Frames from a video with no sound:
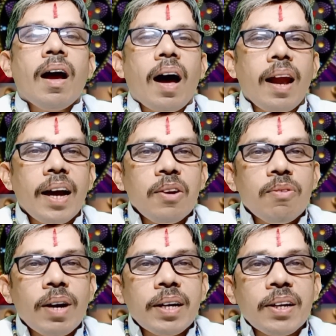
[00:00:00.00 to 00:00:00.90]
हालांकि
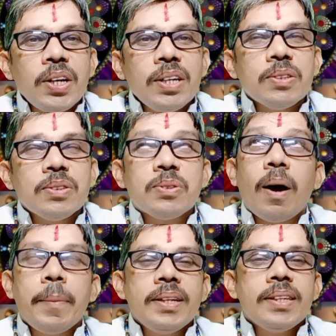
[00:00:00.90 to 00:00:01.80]
वक्री जो
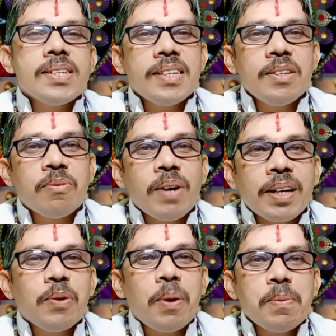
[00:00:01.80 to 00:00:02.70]
हमें जैसे
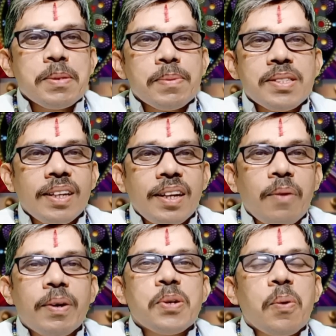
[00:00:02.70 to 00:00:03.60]
वक्री को हम समझते हैं
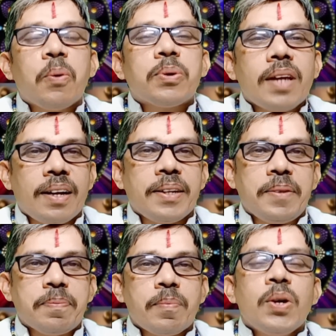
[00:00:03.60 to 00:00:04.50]
ना वैसा होता
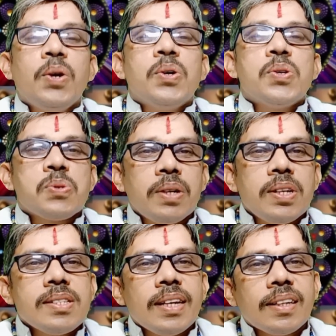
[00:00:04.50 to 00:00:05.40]
नहीं
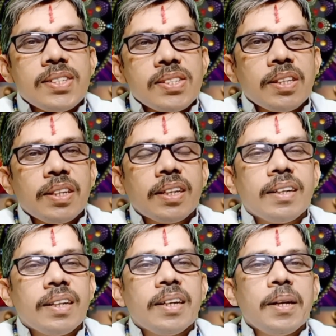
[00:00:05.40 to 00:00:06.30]
सूर्य से एक निश्चित
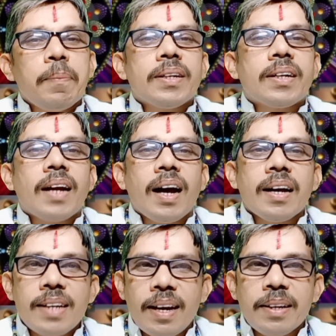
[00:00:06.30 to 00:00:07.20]
डिग्री पे ग्रह
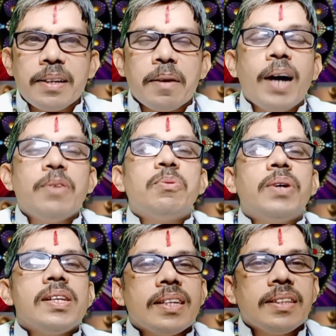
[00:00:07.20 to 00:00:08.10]
के जाने के बाद
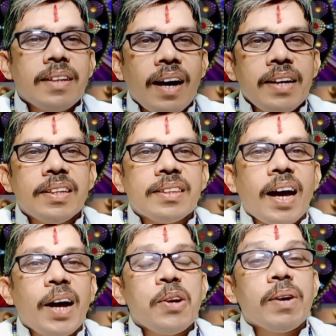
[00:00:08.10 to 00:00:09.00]
वो ऐसा दिखाई
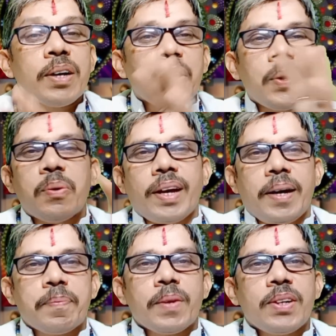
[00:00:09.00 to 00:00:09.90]
देता है कि वक्री हो
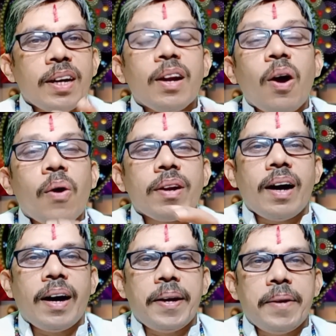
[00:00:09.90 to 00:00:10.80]
गया ठीक है लौट
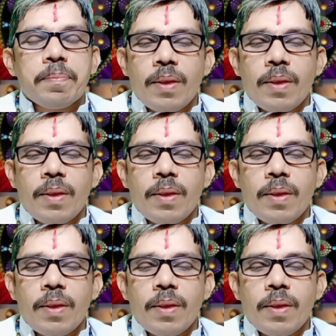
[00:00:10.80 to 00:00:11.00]
रहा है